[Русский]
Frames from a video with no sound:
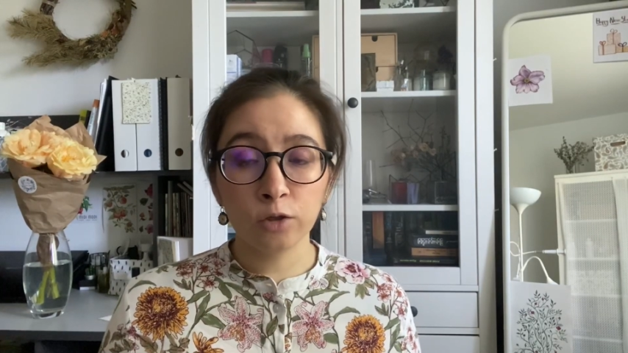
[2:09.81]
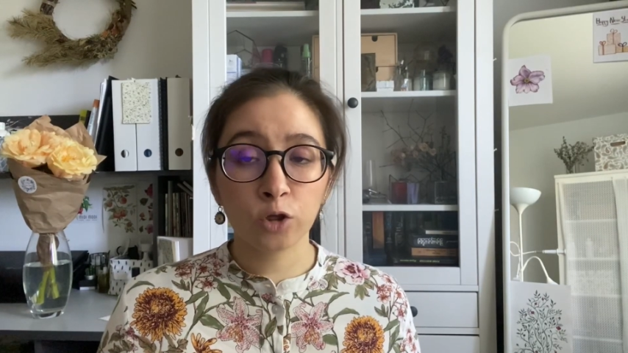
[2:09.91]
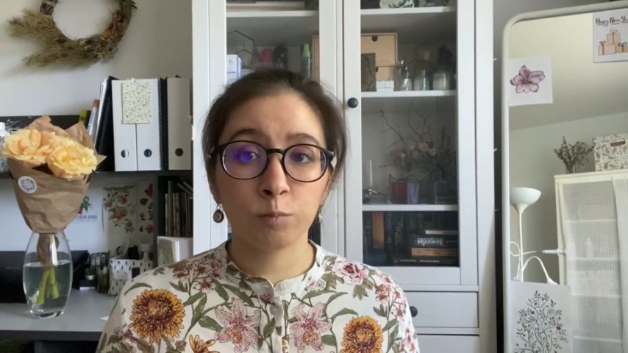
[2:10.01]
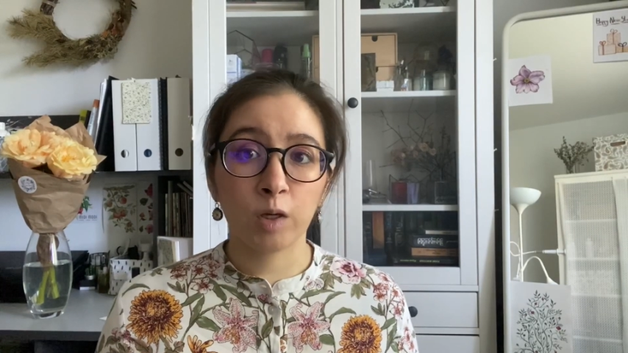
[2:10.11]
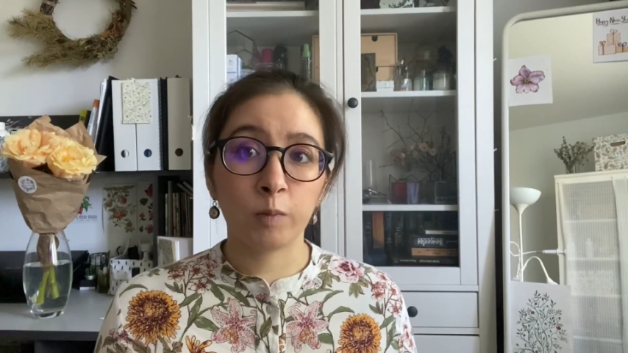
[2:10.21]

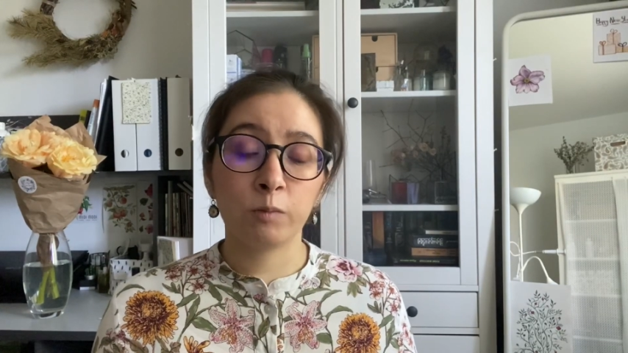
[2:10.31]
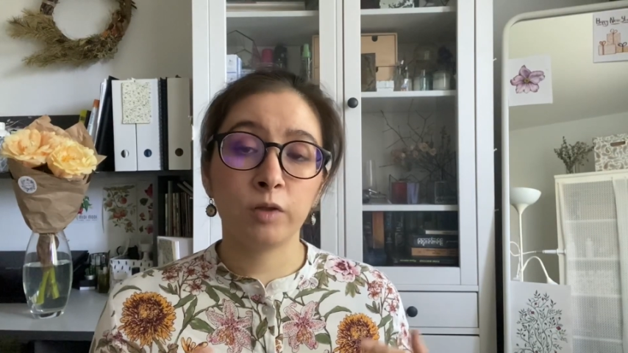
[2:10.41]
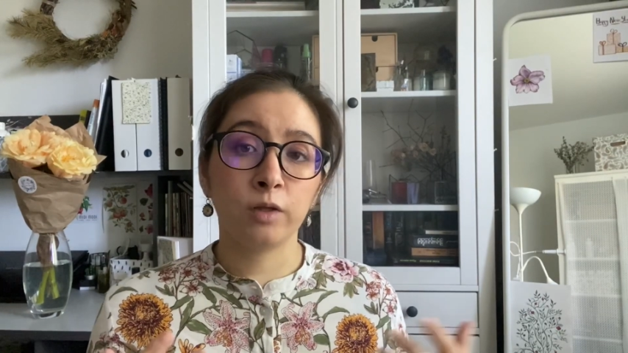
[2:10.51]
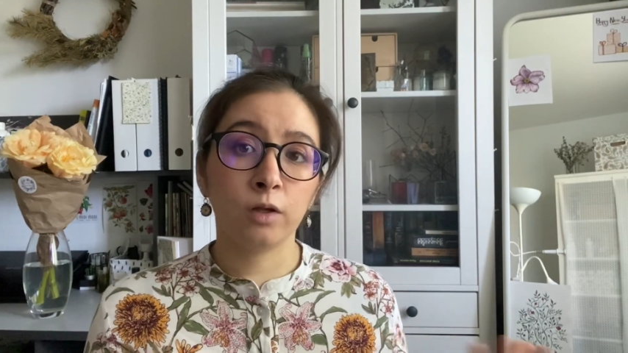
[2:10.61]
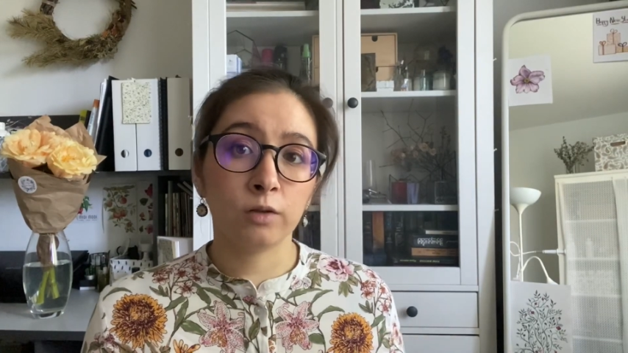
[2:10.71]
чтобы я
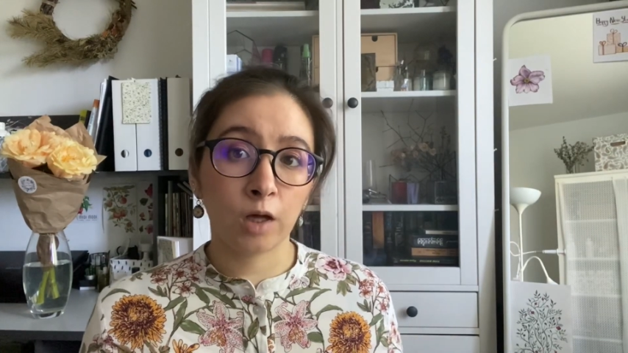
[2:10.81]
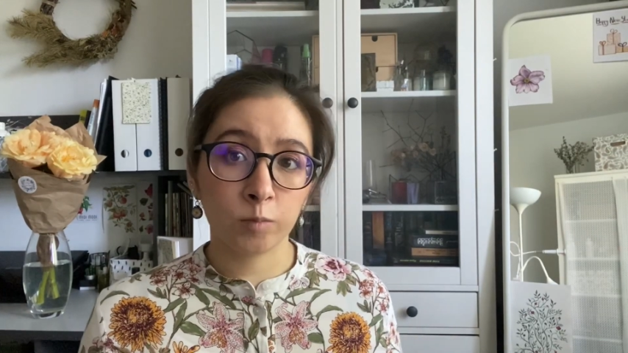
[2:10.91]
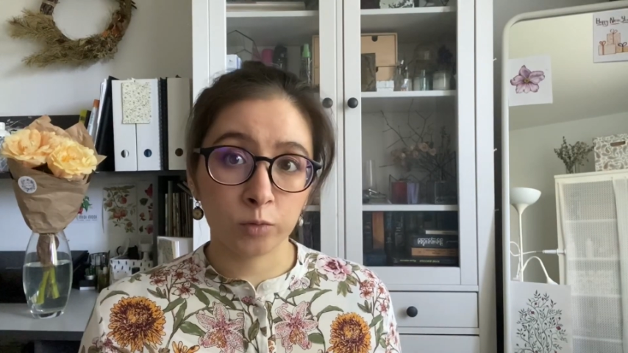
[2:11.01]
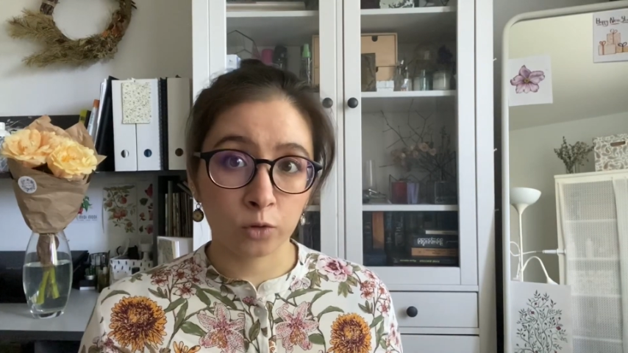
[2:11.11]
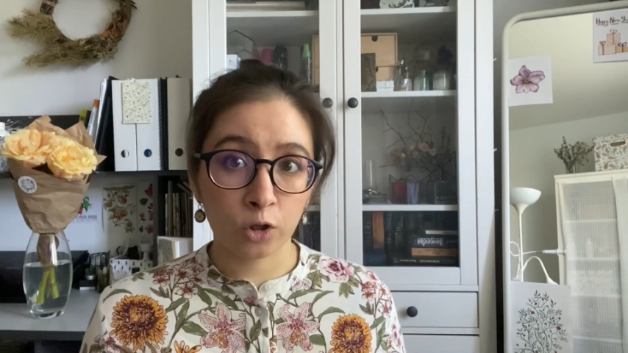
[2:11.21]
поместила на
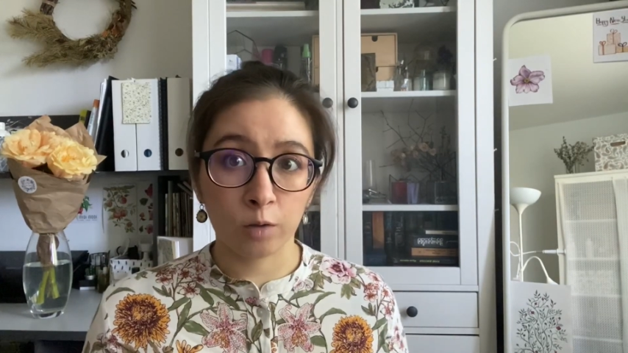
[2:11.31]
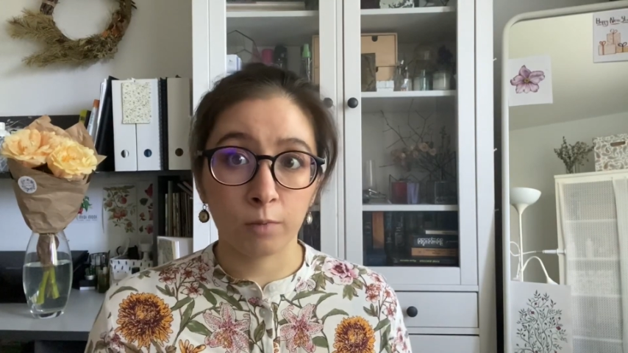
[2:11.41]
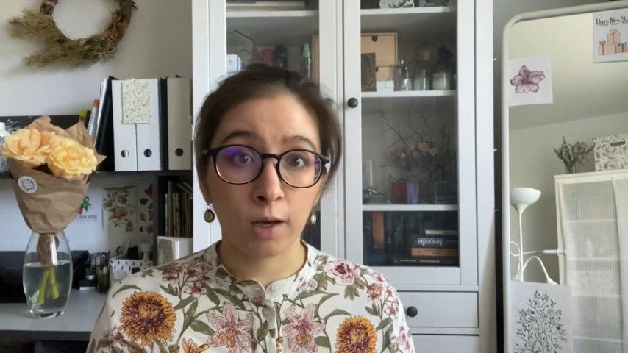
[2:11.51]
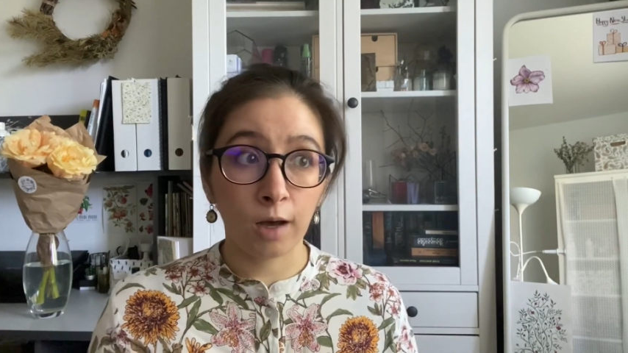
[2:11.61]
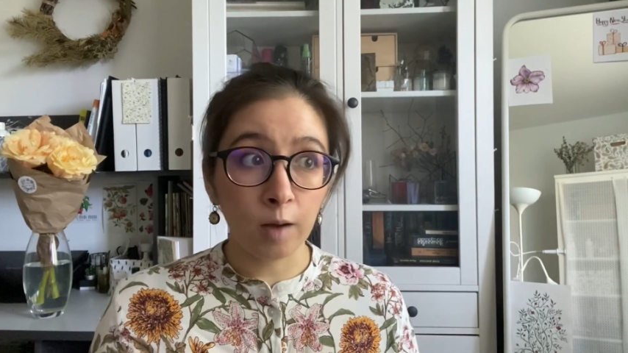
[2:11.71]
обложке
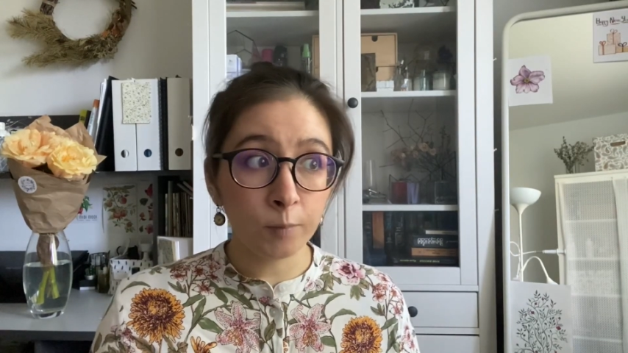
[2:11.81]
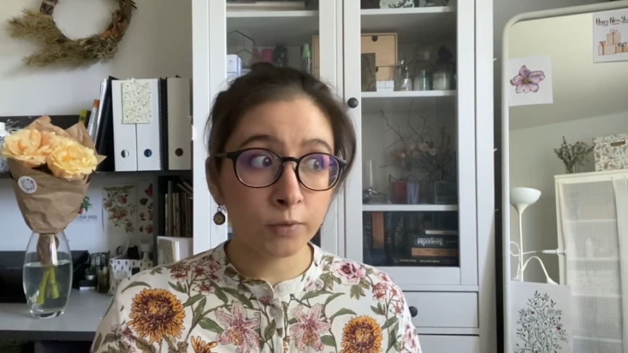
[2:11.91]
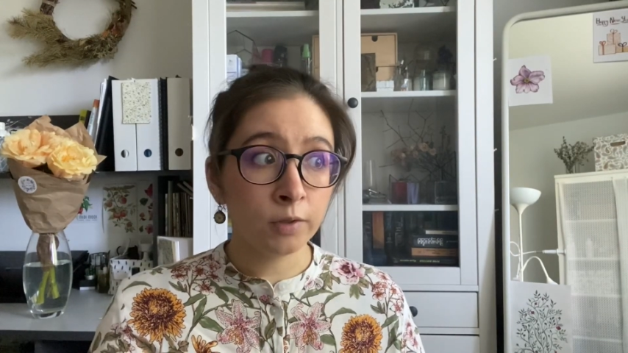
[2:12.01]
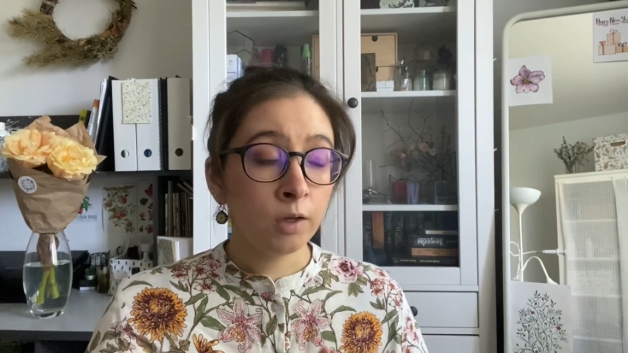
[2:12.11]
макапы,